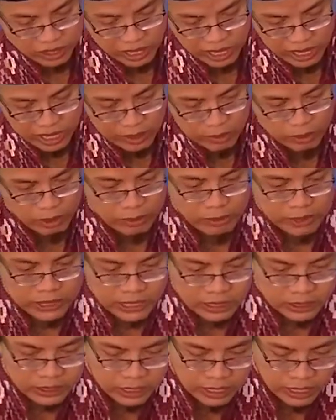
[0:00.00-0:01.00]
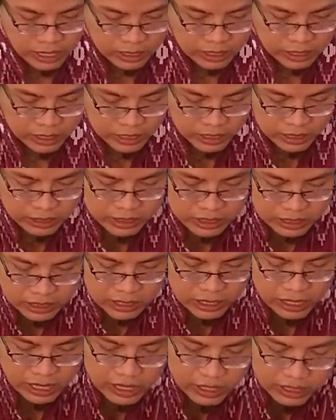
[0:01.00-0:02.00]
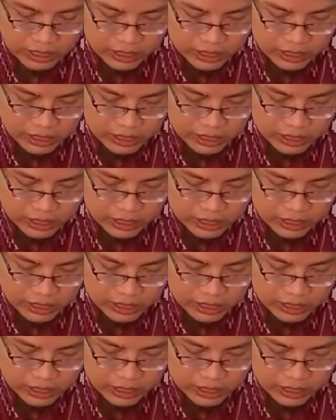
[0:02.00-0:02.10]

ya lebih cantik lagi jika